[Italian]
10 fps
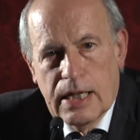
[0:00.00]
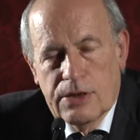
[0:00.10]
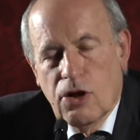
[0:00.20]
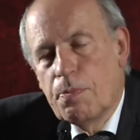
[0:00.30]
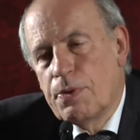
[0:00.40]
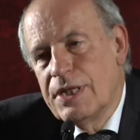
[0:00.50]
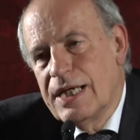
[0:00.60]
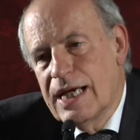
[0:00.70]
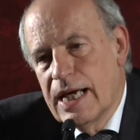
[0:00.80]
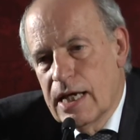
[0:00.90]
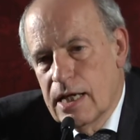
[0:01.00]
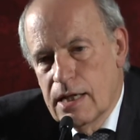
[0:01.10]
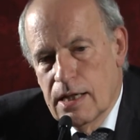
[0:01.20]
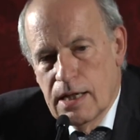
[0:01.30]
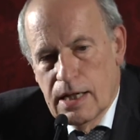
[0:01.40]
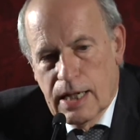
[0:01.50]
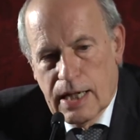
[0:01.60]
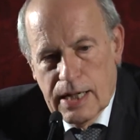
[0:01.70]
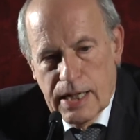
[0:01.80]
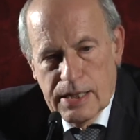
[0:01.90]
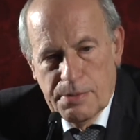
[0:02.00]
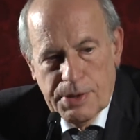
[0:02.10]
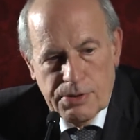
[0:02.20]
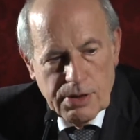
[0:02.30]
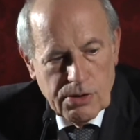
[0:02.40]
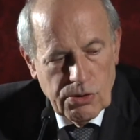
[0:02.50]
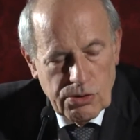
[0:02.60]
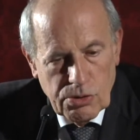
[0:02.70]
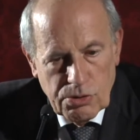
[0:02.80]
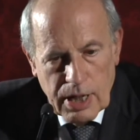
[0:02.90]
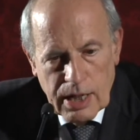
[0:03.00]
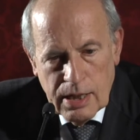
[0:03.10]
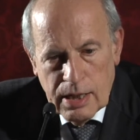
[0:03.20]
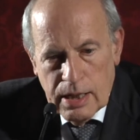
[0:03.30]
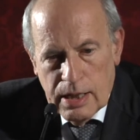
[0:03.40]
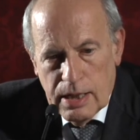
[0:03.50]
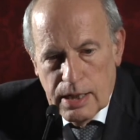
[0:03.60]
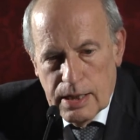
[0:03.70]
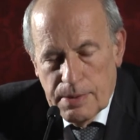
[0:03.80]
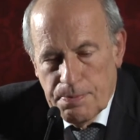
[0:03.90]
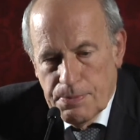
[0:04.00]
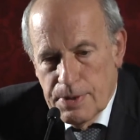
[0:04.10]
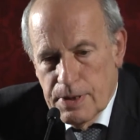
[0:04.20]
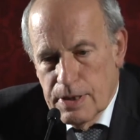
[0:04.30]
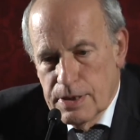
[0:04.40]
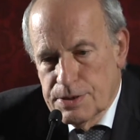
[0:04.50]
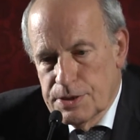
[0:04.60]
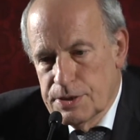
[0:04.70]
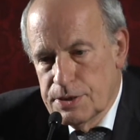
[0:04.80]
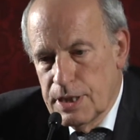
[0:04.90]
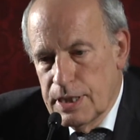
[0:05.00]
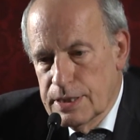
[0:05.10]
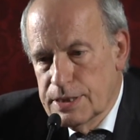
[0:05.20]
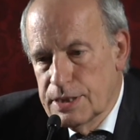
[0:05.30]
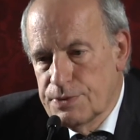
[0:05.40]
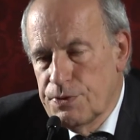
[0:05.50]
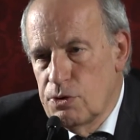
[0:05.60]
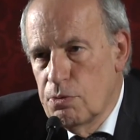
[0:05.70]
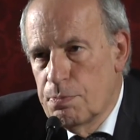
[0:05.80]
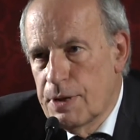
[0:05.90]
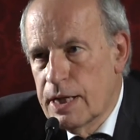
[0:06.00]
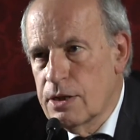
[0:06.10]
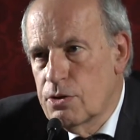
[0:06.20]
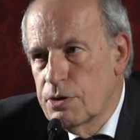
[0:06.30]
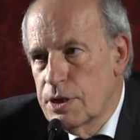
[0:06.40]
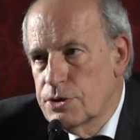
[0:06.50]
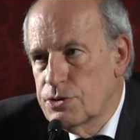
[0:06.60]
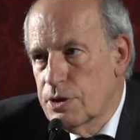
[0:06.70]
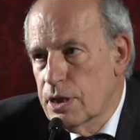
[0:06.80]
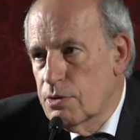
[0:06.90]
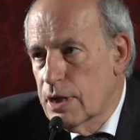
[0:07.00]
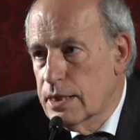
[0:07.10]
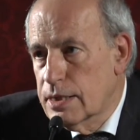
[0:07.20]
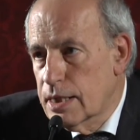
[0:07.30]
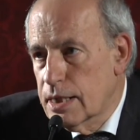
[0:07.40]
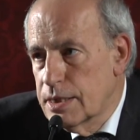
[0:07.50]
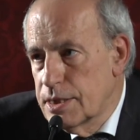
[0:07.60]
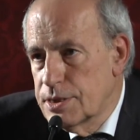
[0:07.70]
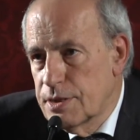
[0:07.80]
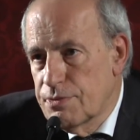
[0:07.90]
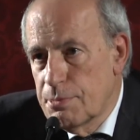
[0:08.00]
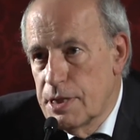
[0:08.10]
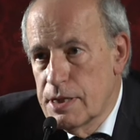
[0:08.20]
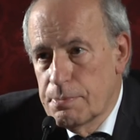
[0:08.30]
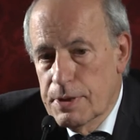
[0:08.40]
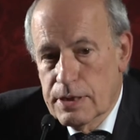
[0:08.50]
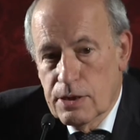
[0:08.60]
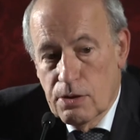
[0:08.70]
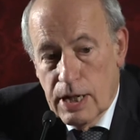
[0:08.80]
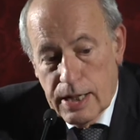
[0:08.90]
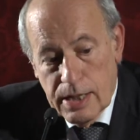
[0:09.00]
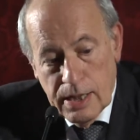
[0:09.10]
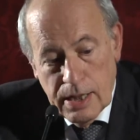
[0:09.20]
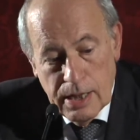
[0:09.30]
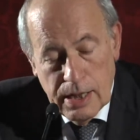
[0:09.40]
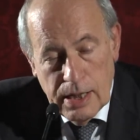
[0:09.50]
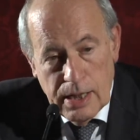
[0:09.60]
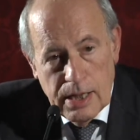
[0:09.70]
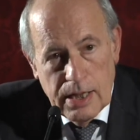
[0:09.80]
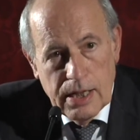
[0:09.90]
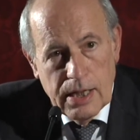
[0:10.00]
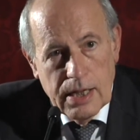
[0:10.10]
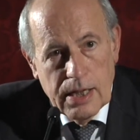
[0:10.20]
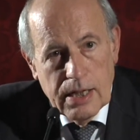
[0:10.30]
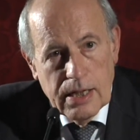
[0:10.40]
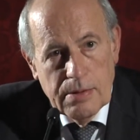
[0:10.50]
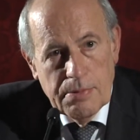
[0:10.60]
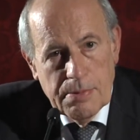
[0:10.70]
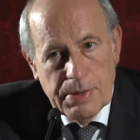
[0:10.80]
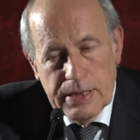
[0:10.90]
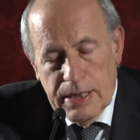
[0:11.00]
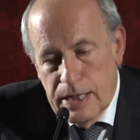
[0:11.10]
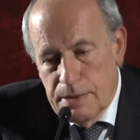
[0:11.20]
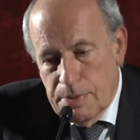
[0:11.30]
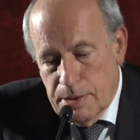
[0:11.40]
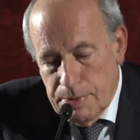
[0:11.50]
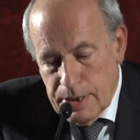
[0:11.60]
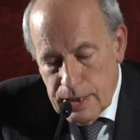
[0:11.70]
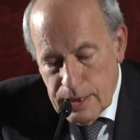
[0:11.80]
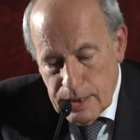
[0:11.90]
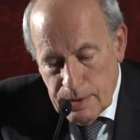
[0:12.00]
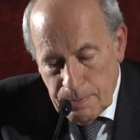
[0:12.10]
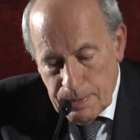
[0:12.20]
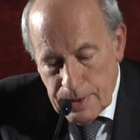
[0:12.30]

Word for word: dopodiché la carriera di Pietro da Cortona ehm, si, si sviluppa in connessione con altre grandissime famiglie, in particolare eh, Mattei e Barberini,